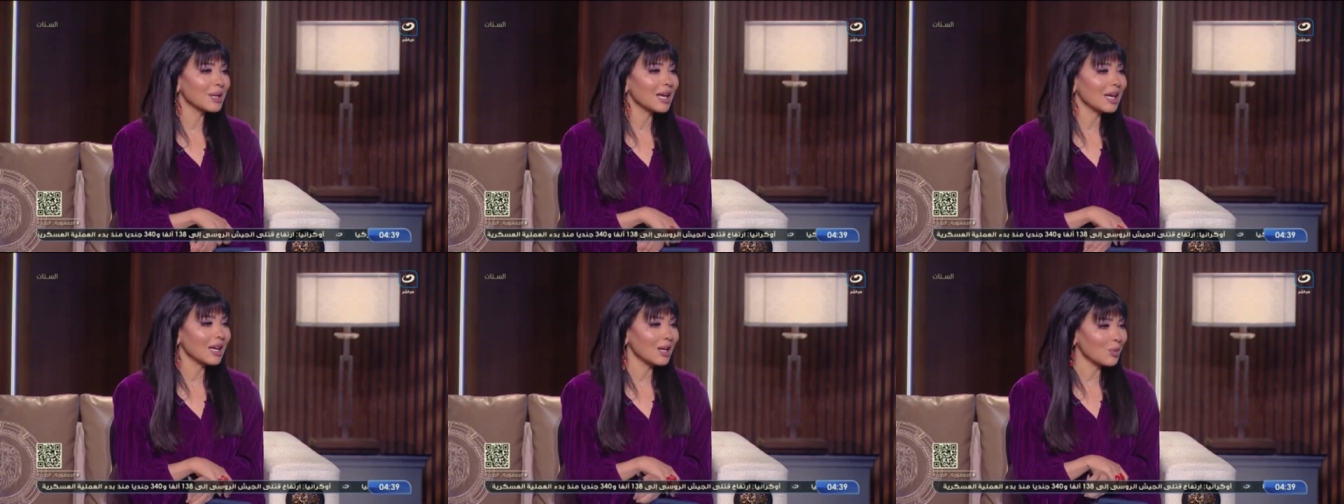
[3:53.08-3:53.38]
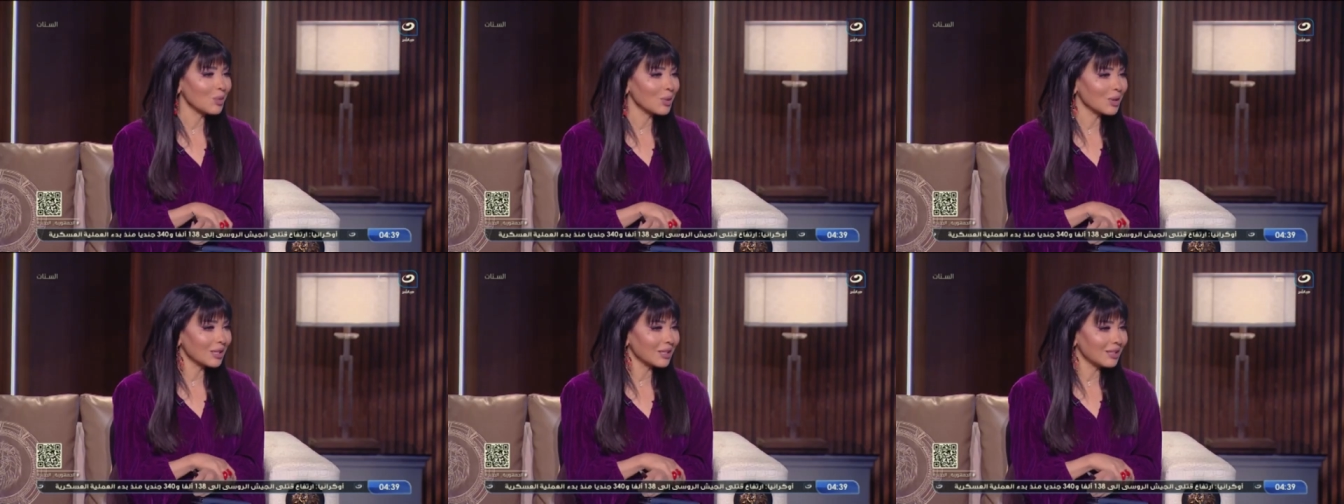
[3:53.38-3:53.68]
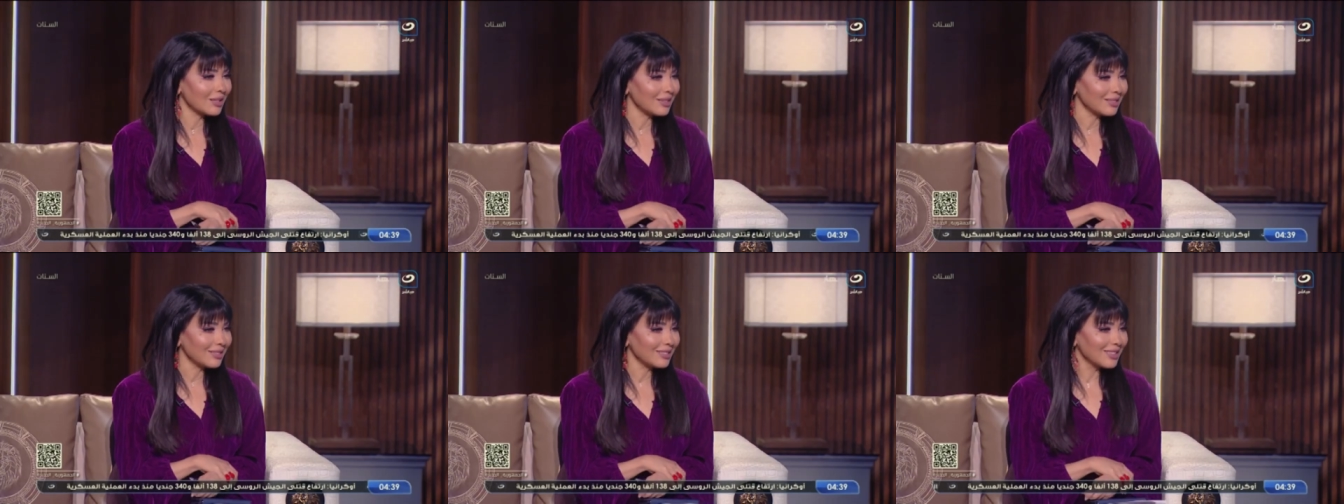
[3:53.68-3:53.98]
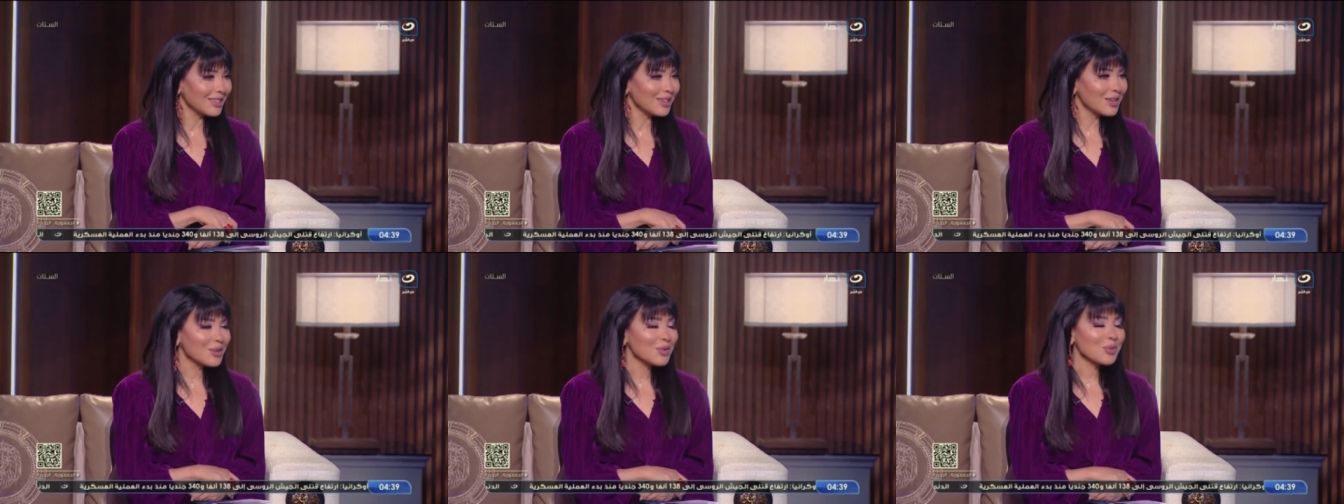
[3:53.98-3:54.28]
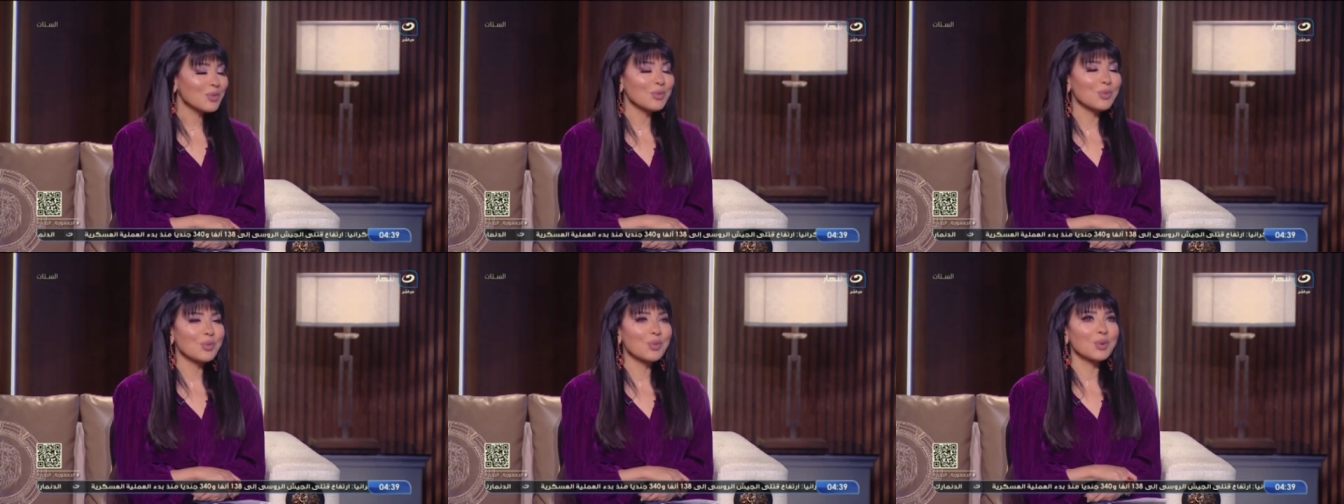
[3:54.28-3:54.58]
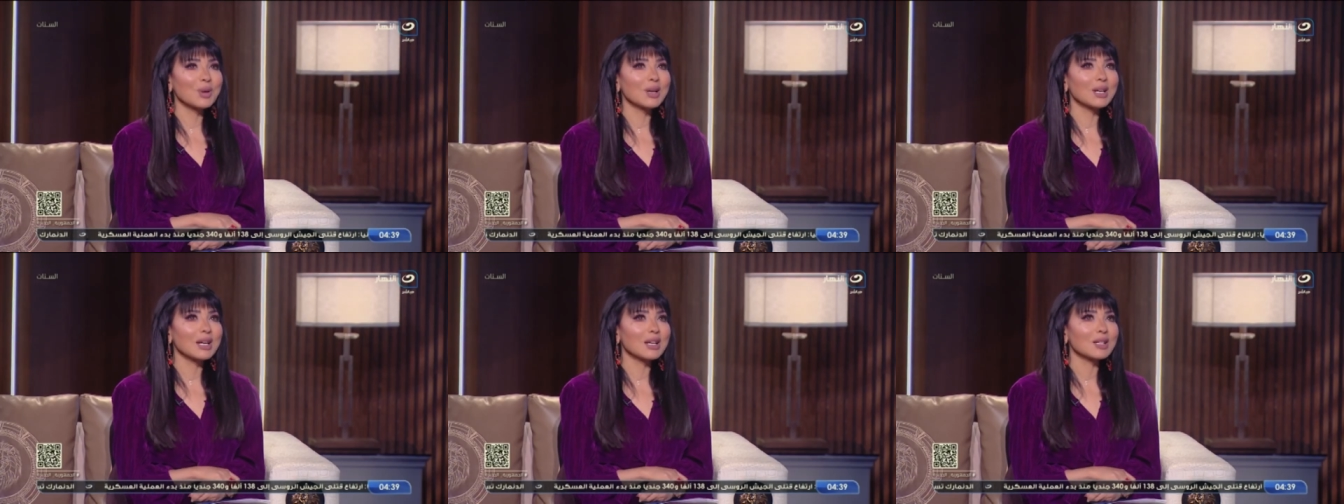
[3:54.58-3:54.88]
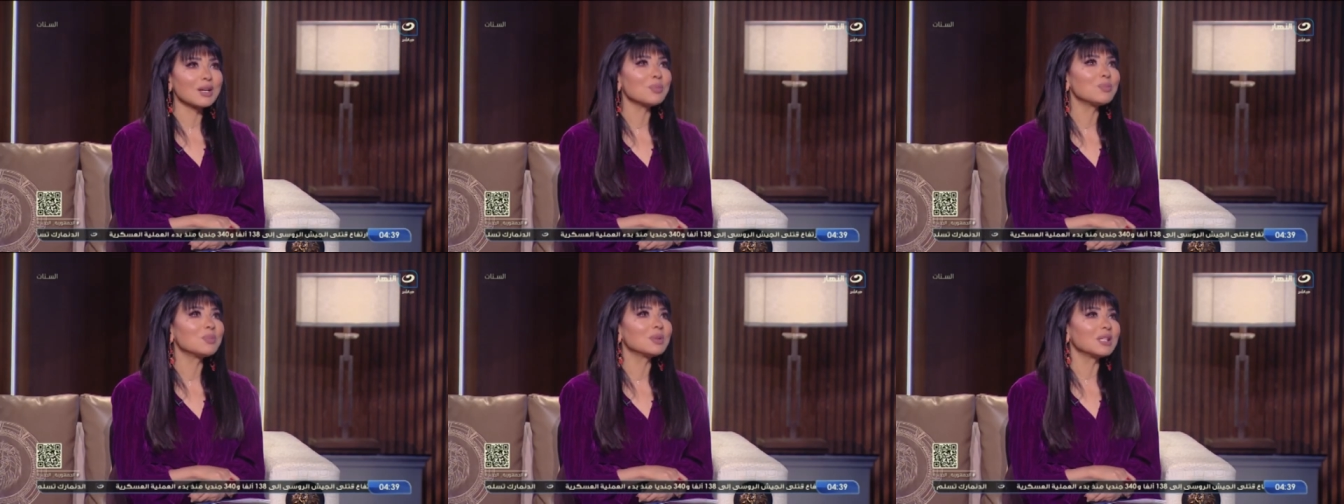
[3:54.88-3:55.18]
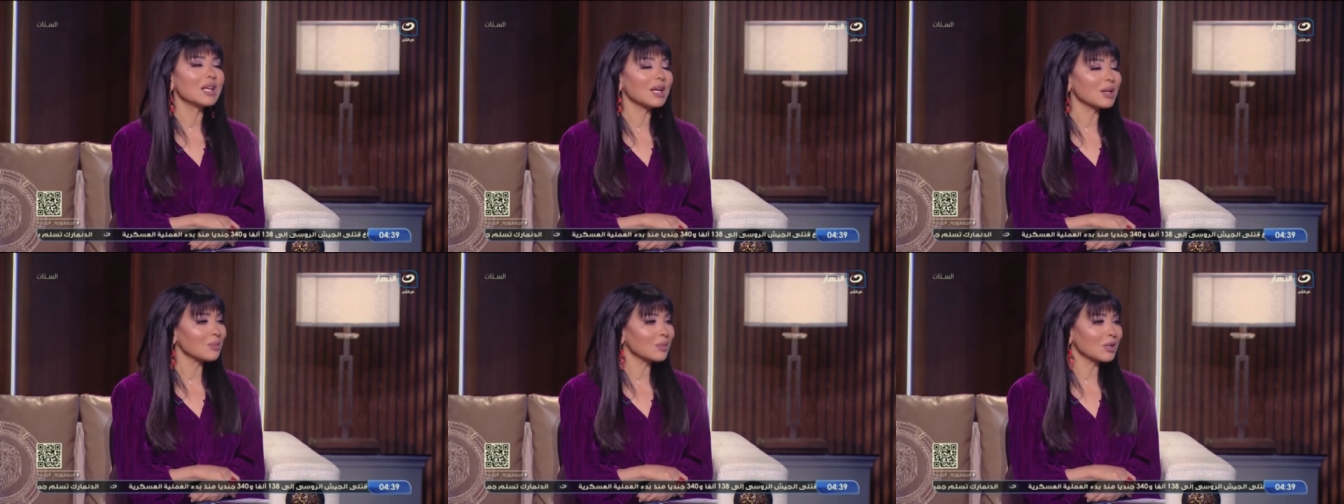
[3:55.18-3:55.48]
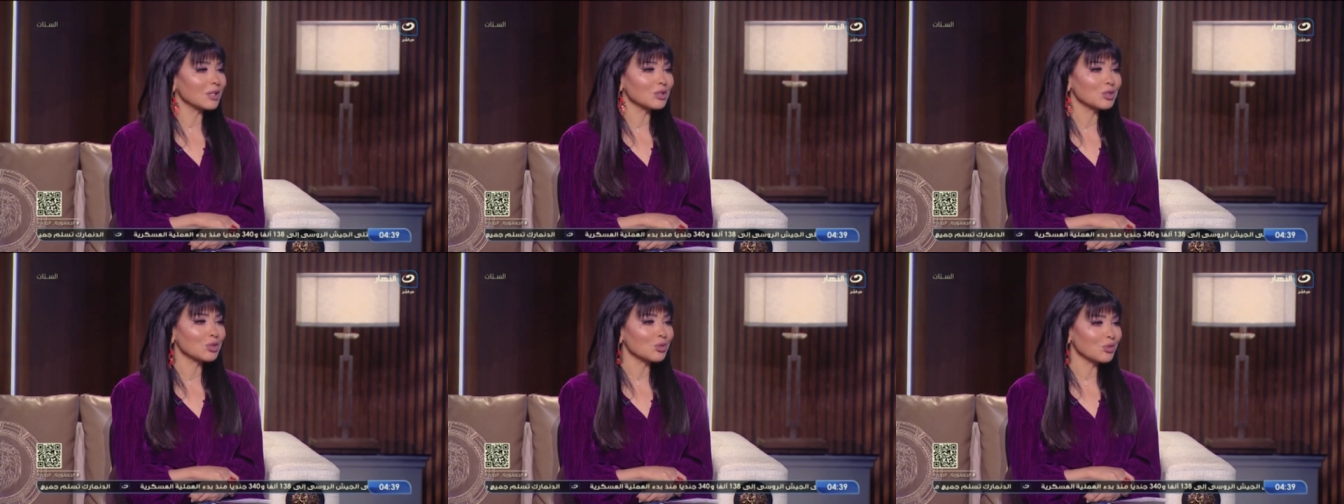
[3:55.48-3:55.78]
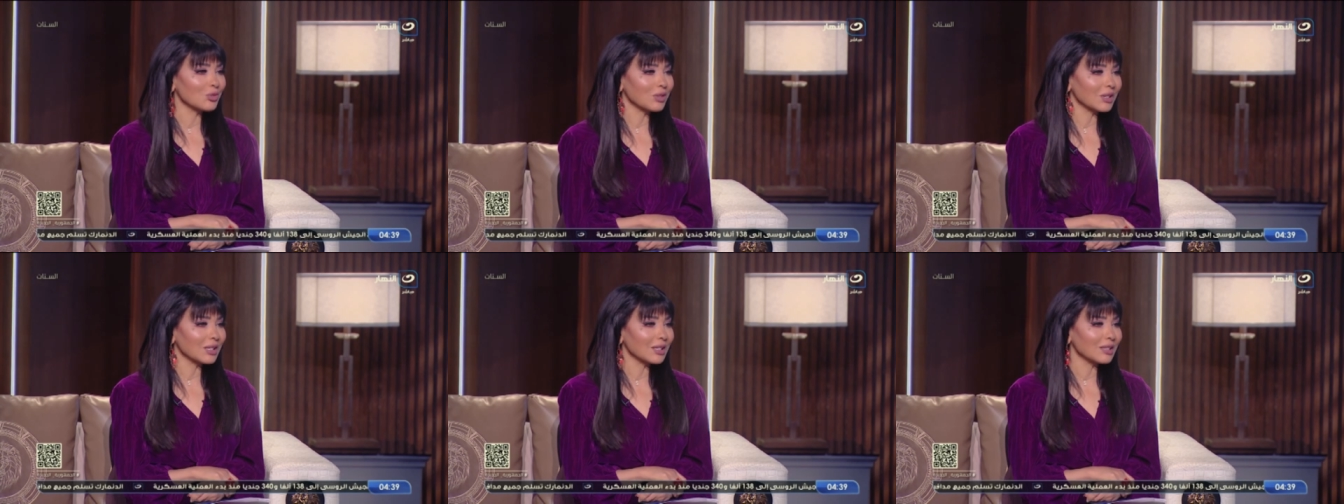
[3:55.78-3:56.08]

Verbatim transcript: حلوه جدا ويا رب دايما نشوفك